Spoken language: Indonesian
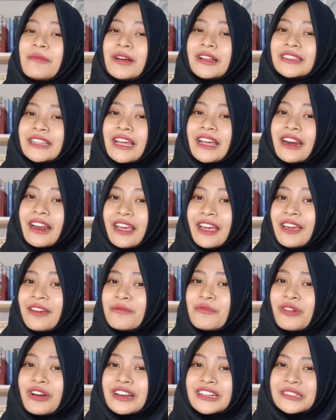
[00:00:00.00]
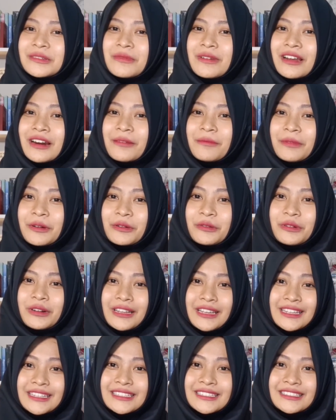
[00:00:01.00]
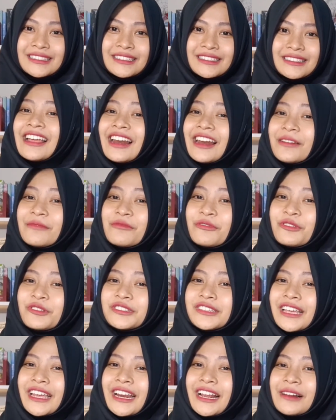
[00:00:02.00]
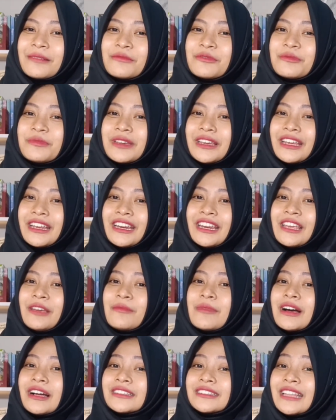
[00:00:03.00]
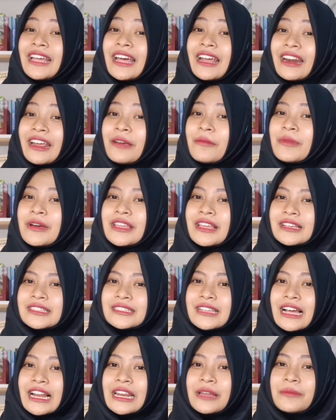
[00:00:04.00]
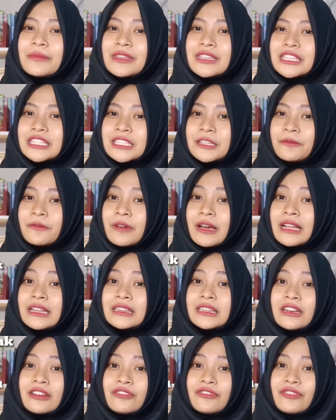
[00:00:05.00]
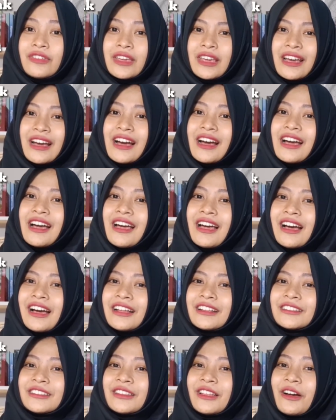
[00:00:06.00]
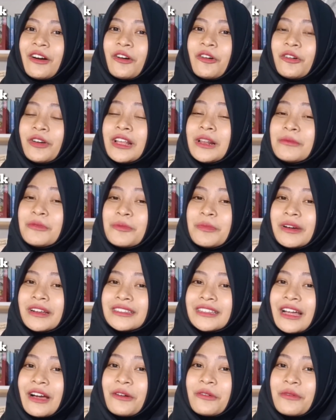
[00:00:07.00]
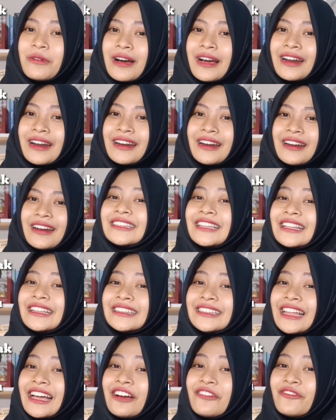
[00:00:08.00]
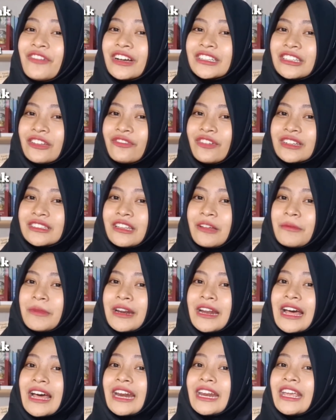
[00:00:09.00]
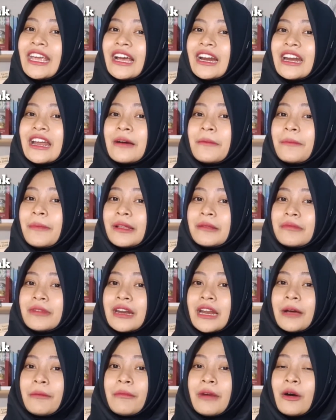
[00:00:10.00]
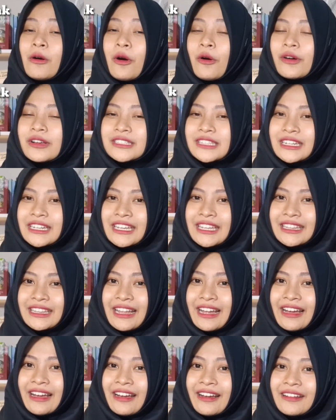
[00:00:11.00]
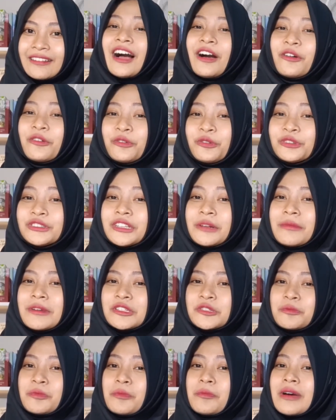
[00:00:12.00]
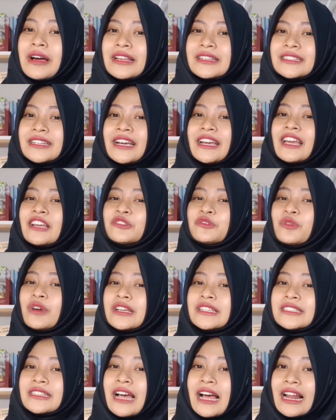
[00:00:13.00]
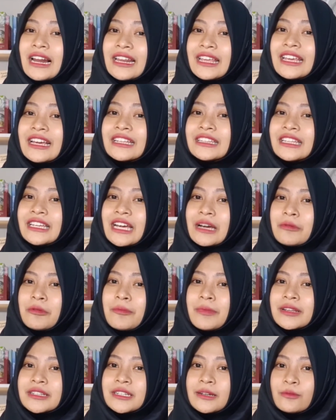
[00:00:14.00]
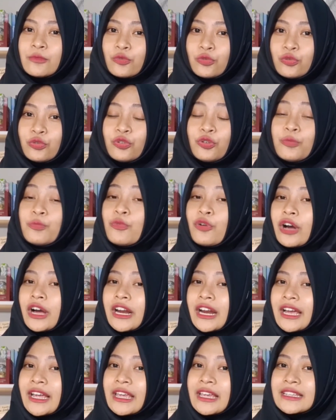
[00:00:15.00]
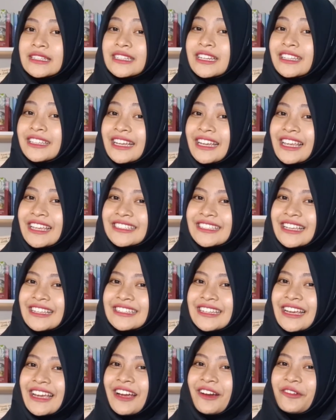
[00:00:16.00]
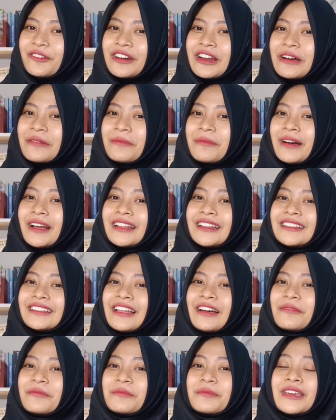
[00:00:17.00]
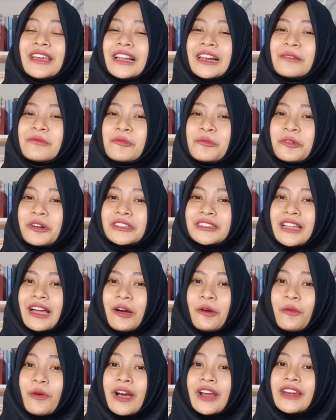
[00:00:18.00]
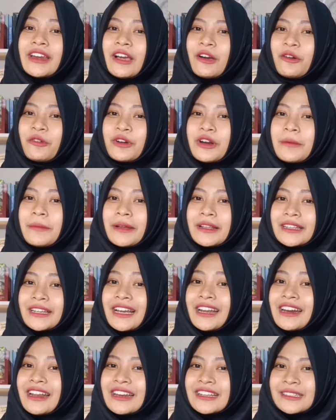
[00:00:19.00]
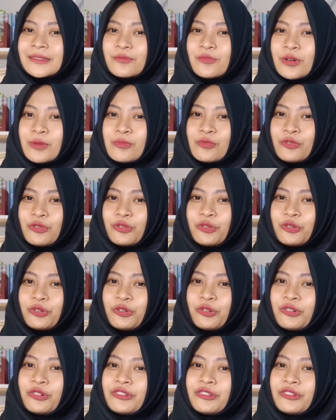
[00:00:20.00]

Bang Tere bukan sembarang penulis. Dalam buku serial Bumi ini, Bang Tere banyak sekali menyisipkan trivia atau ilmu pengetahuan tentang fakta-fakta menarik yang dapat menambah wawasan kita. Aku termasuk pembaca yang suka sekali ketika membaca buku, bukan hanya ceritanya saja yang aku dapat, tapi ilmu pengetahuan yang aku dapatkan dari sebuah buku.